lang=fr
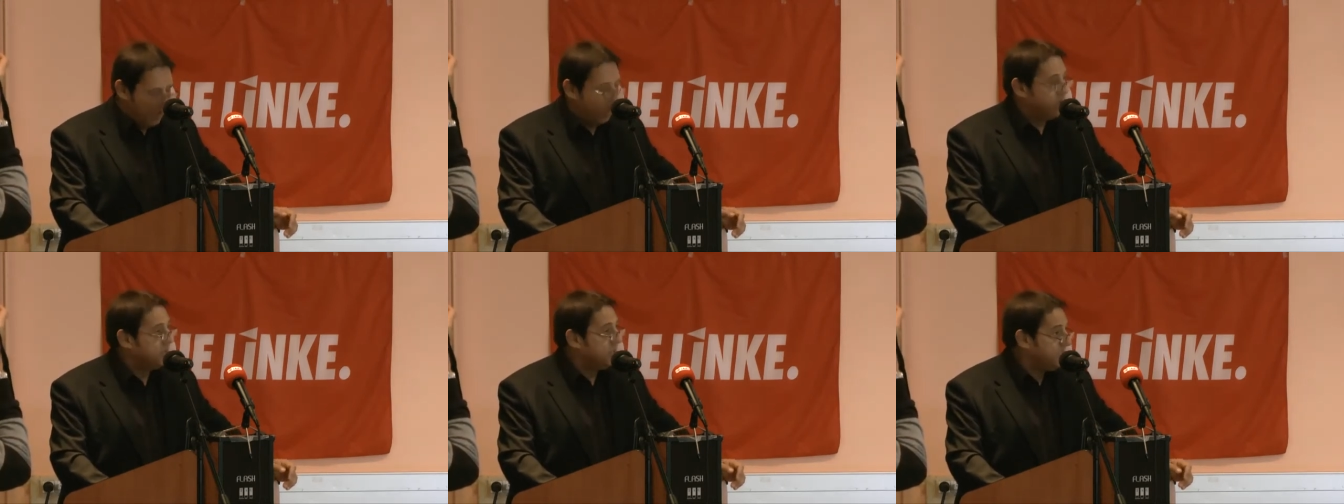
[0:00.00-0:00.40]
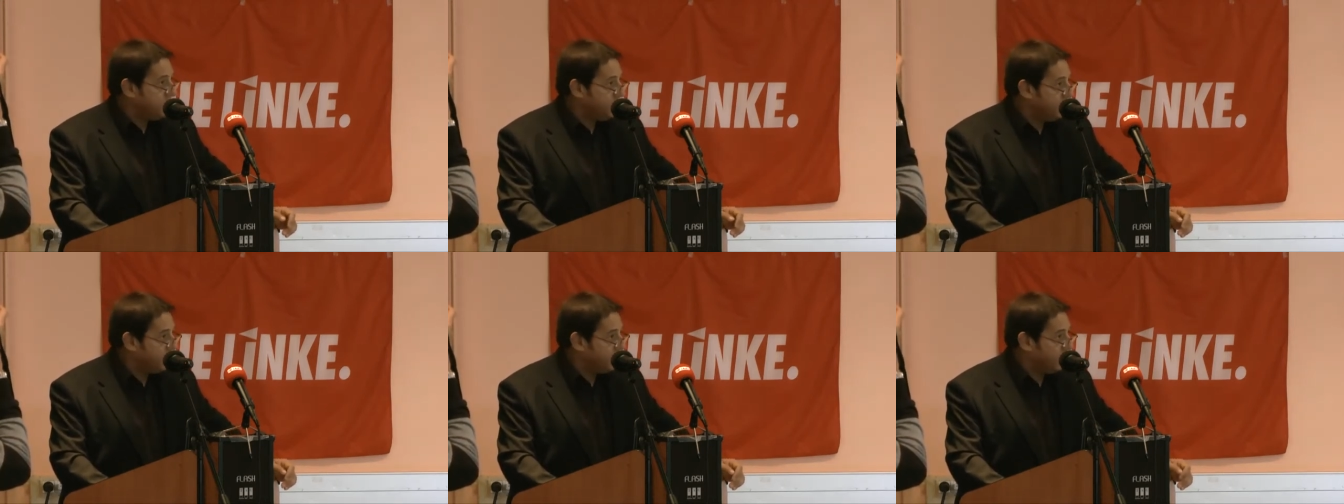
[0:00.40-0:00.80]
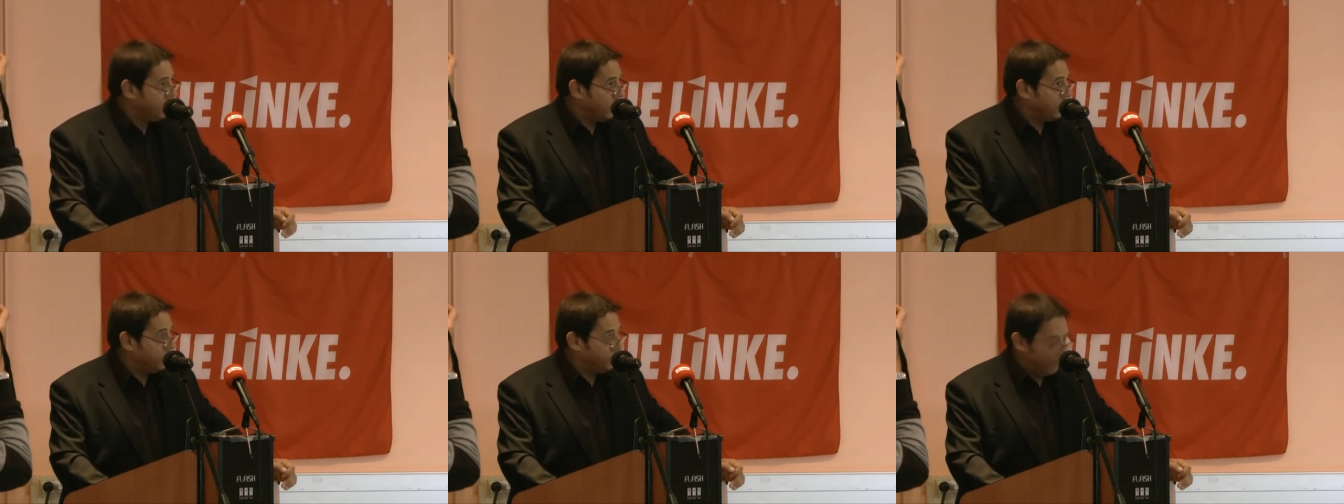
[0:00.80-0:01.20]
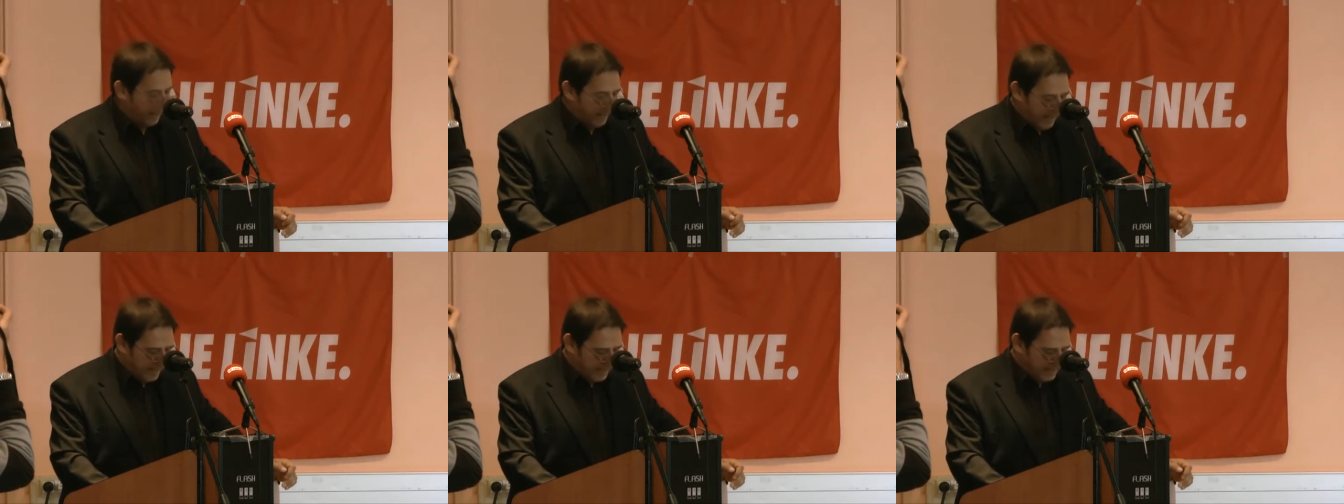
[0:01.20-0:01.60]
En
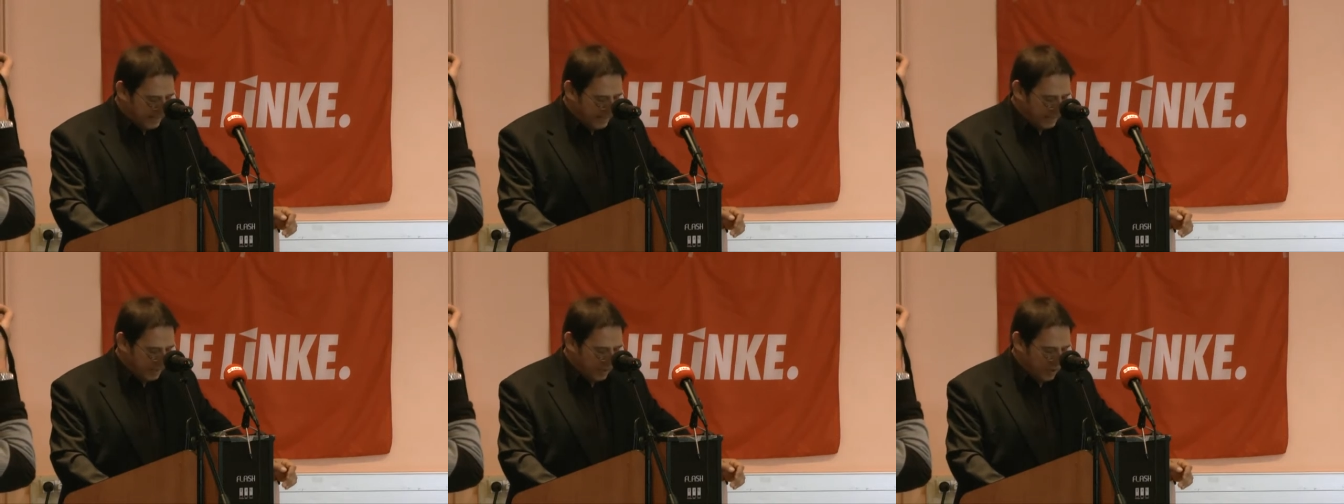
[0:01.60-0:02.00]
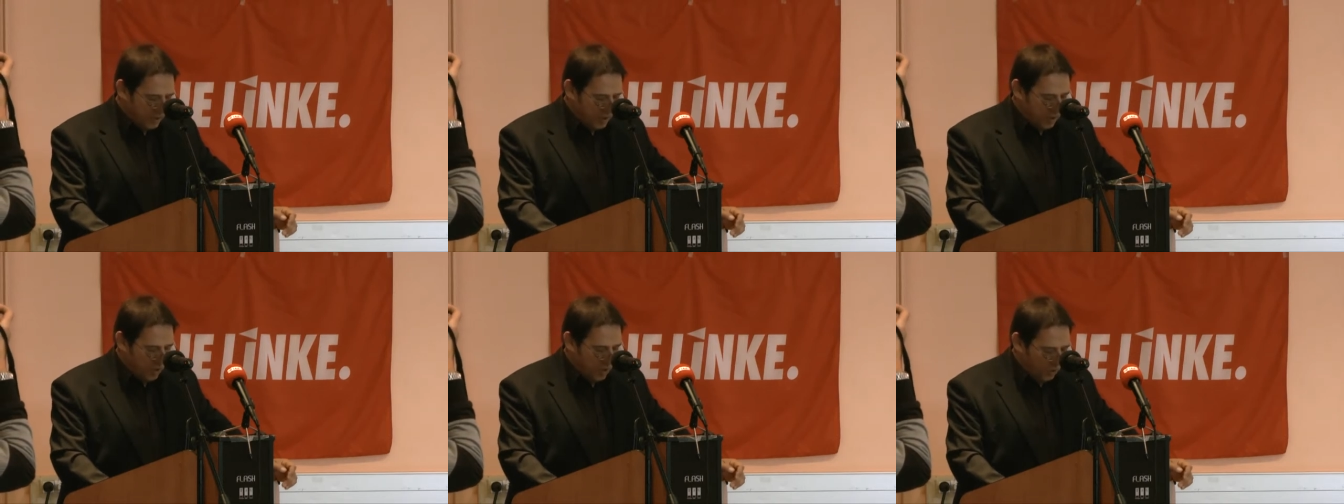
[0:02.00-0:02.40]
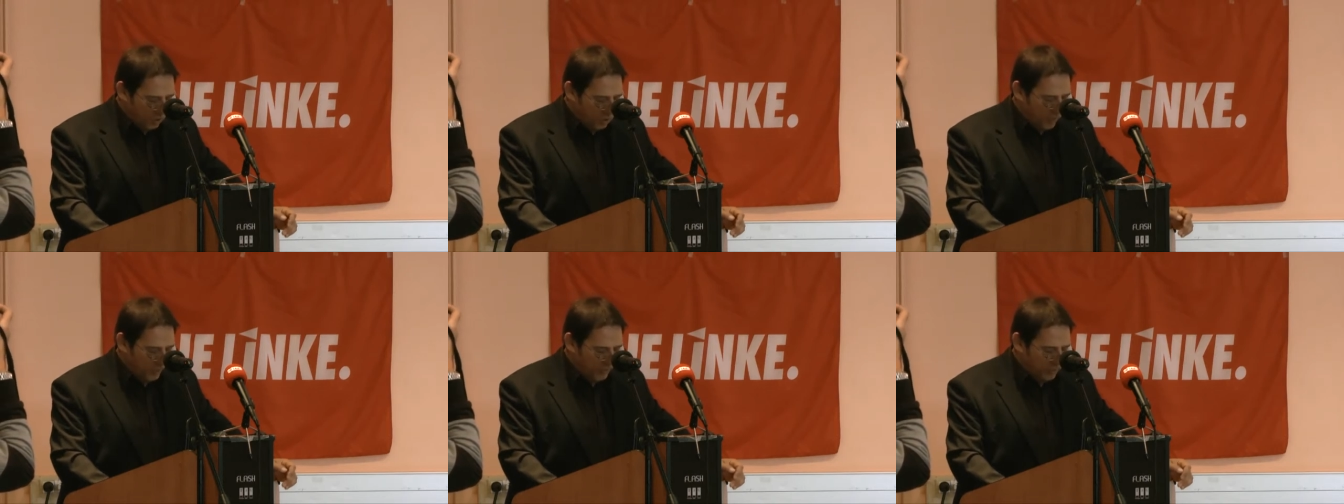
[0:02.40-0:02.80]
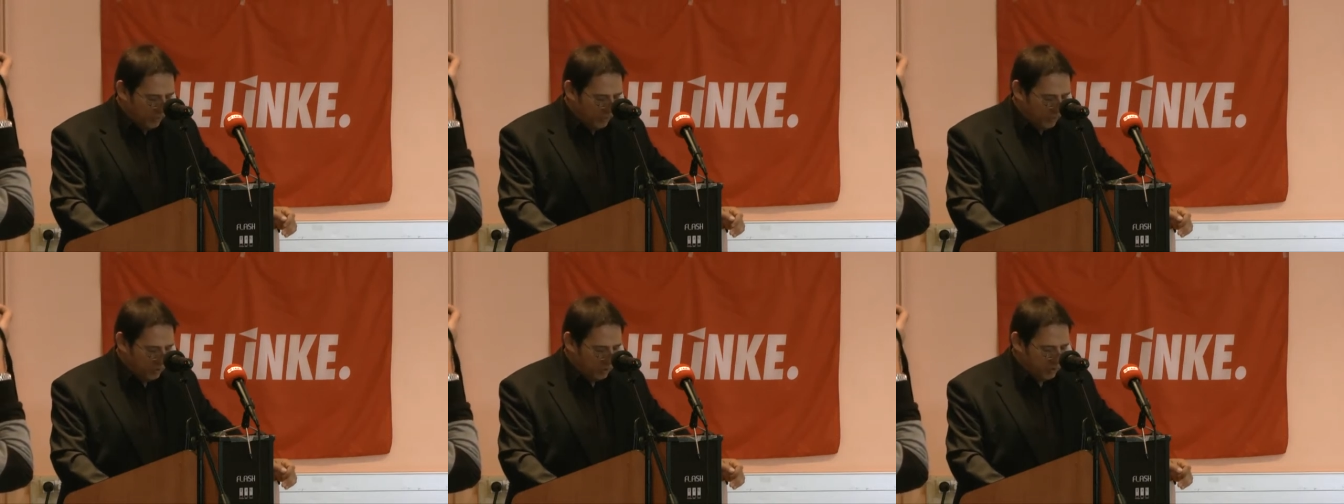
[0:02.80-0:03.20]
1984, le
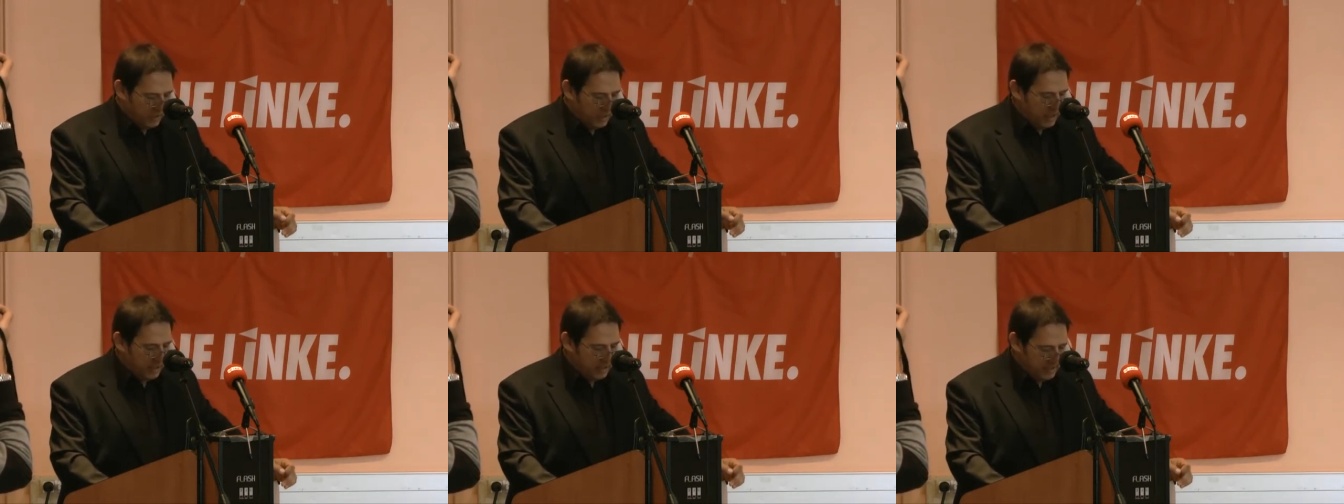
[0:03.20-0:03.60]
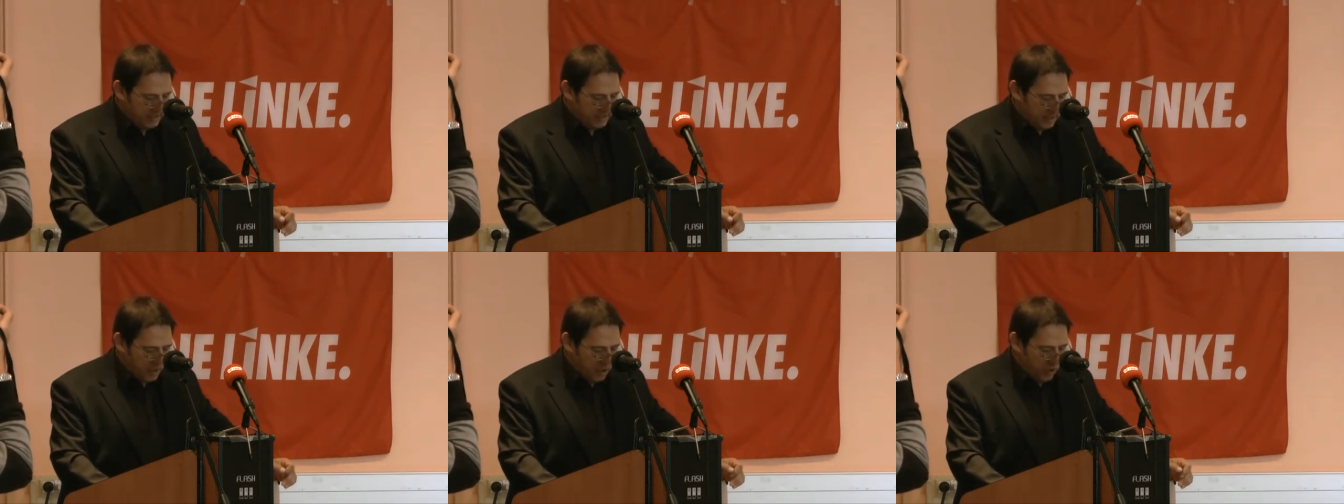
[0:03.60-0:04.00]
gouvernement socialiste